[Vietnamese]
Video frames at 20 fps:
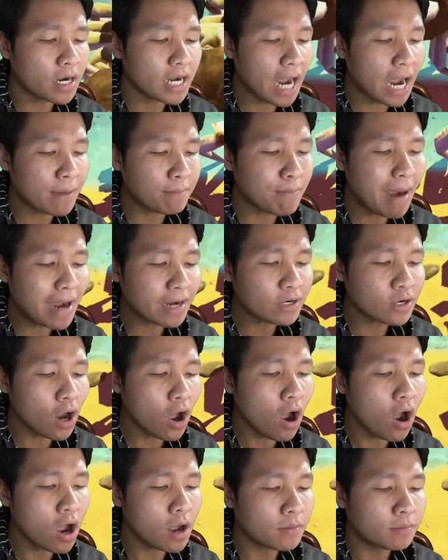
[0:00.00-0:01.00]
kìa bắt
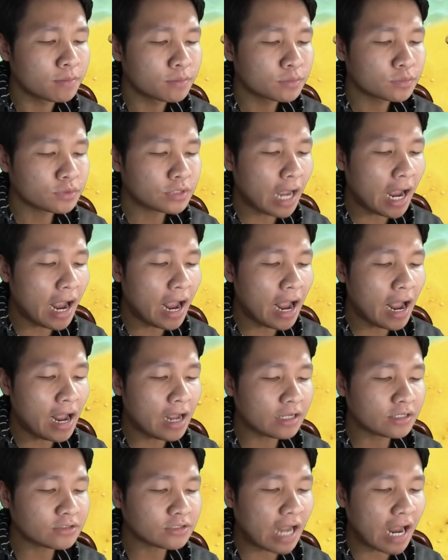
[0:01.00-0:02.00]
nó ta
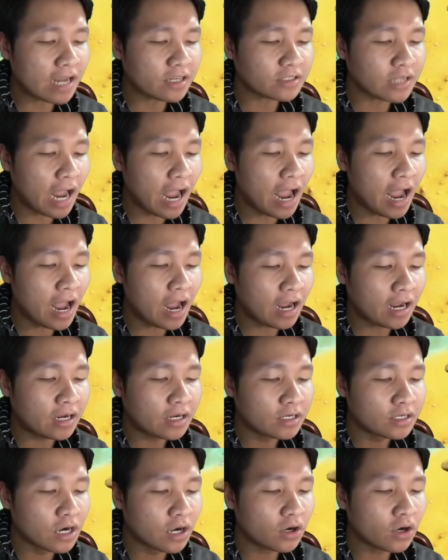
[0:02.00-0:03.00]
ta ta
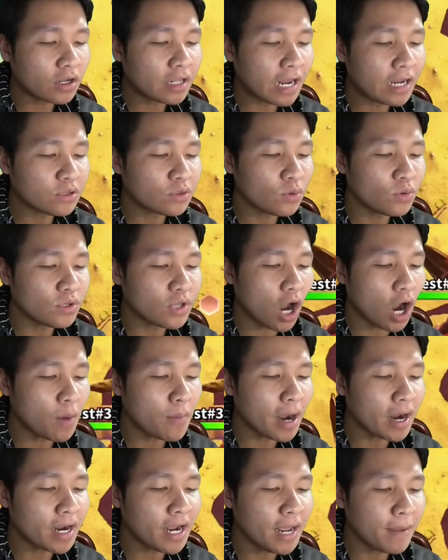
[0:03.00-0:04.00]
đừng có thấy tôi nhỏ mặn
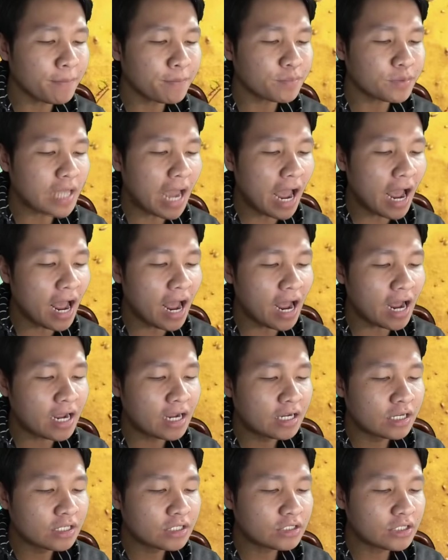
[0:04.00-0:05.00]
hiếp cha
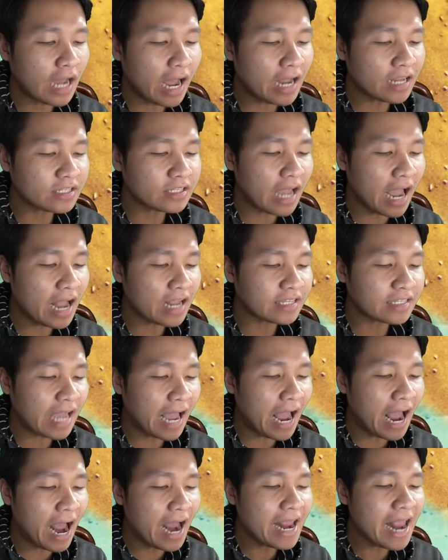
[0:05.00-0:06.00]
cha cha cha
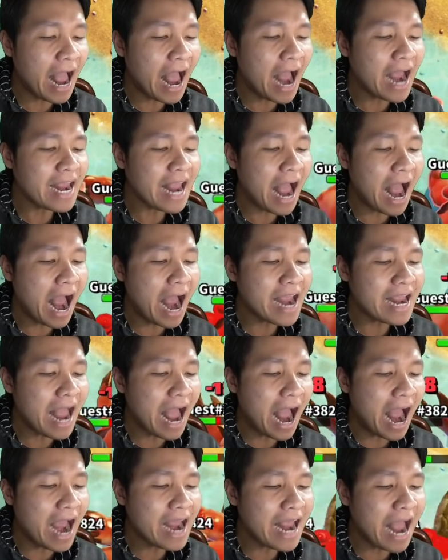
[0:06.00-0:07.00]
ai da ai da ai da
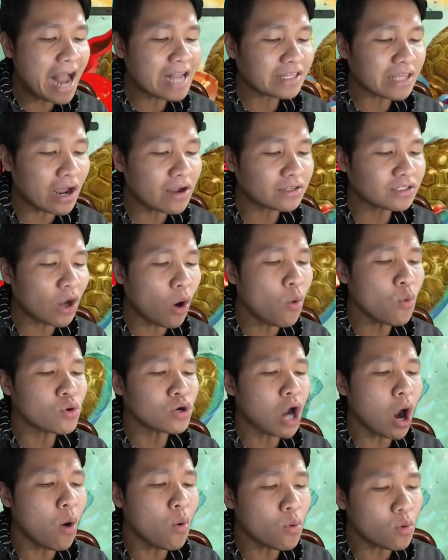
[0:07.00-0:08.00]
ai da cứu
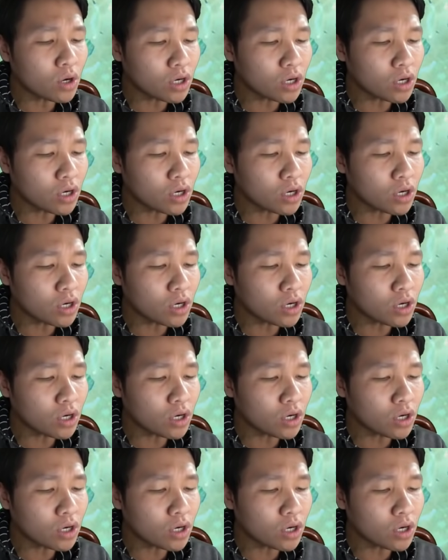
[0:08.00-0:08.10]
cứu